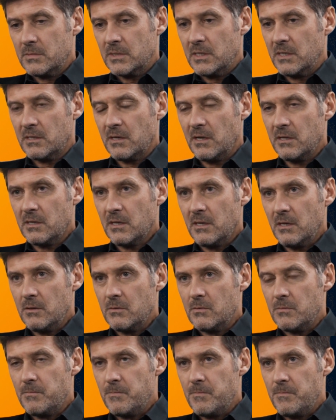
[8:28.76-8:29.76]
qui est très, très
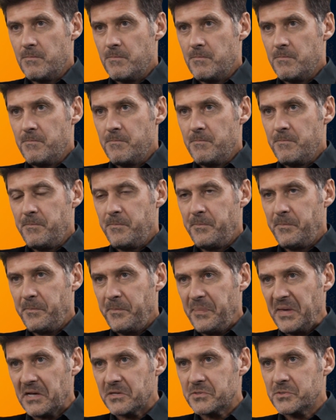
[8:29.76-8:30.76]
euh,
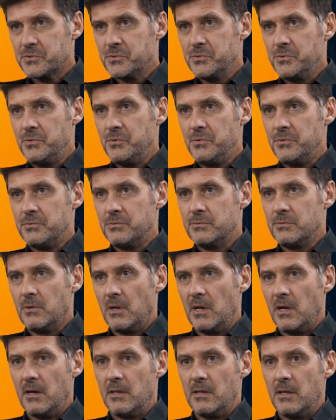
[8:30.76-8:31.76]
perçu de
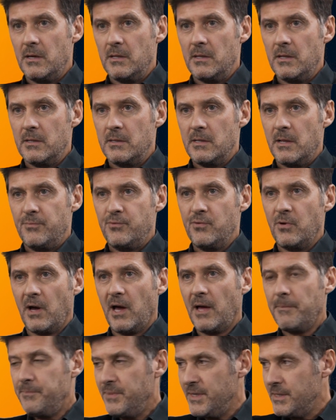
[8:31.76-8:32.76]
la, plus
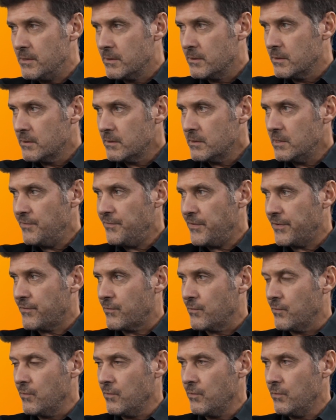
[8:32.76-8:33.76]
rapide des
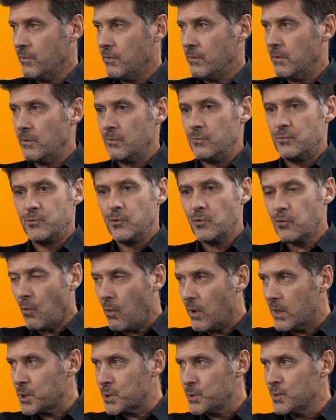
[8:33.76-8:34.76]
façons. En
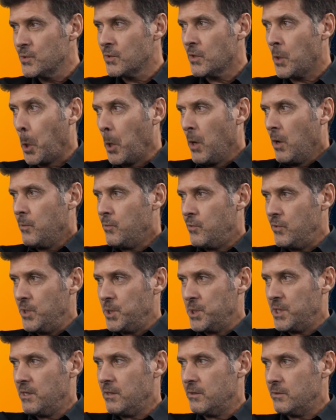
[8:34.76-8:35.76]
2-3 jours, on peut
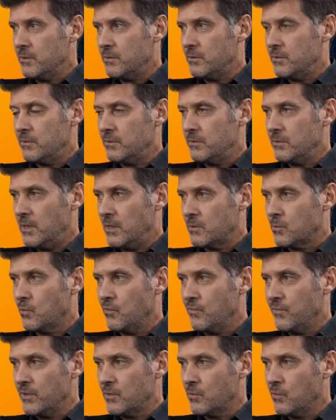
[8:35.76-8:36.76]
déjà
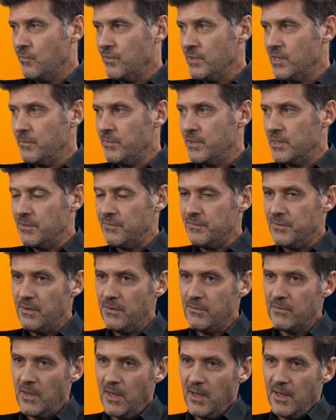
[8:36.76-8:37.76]
trouver, trouver des
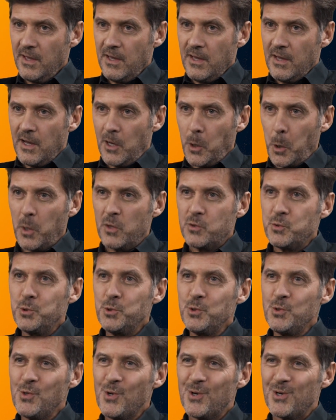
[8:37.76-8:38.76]
bénéfices. Alors on a
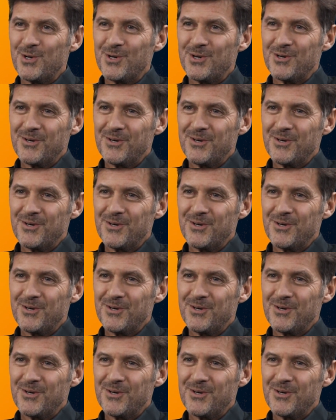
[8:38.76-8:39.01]
toujours...